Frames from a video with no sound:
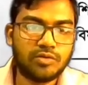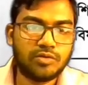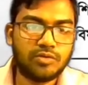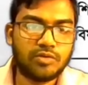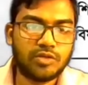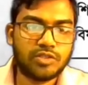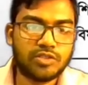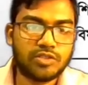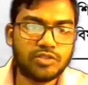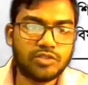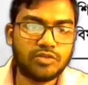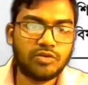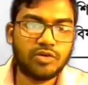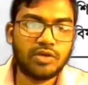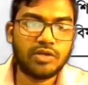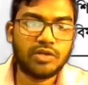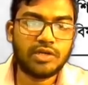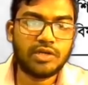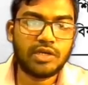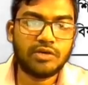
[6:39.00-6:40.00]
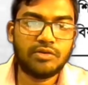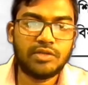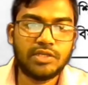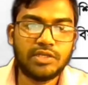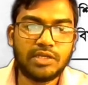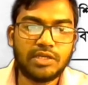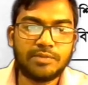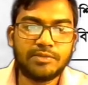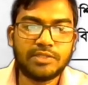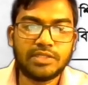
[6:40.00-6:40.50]
কষ্টকর না হলে
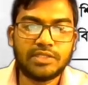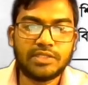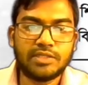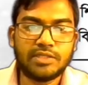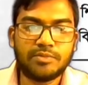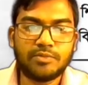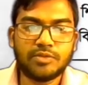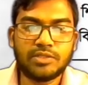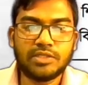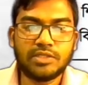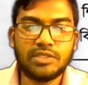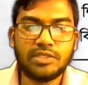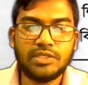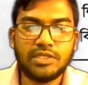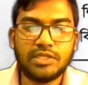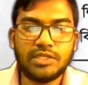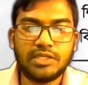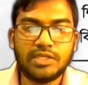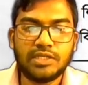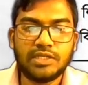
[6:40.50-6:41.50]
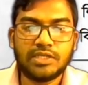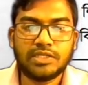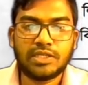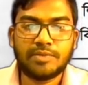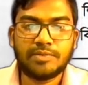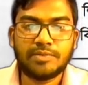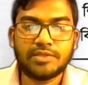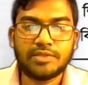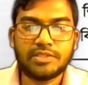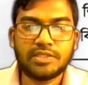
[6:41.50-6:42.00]
আমি তাদের প্রতি
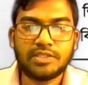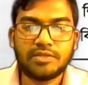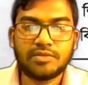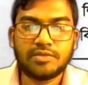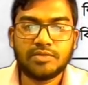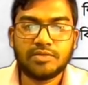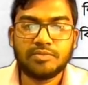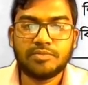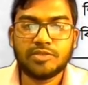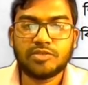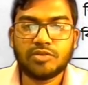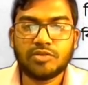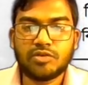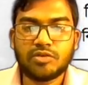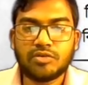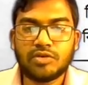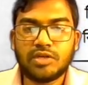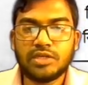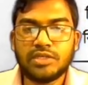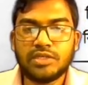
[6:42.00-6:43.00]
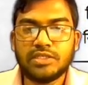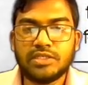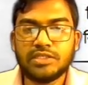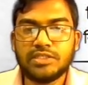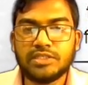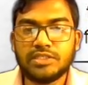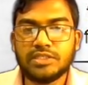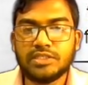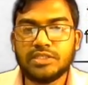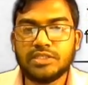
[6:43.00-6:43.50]
নামাজের মিসক করার
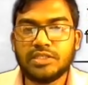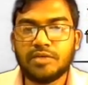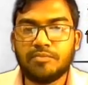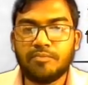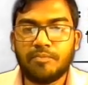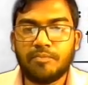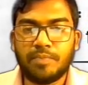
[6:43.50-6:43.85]
নির্দেশ দিতাম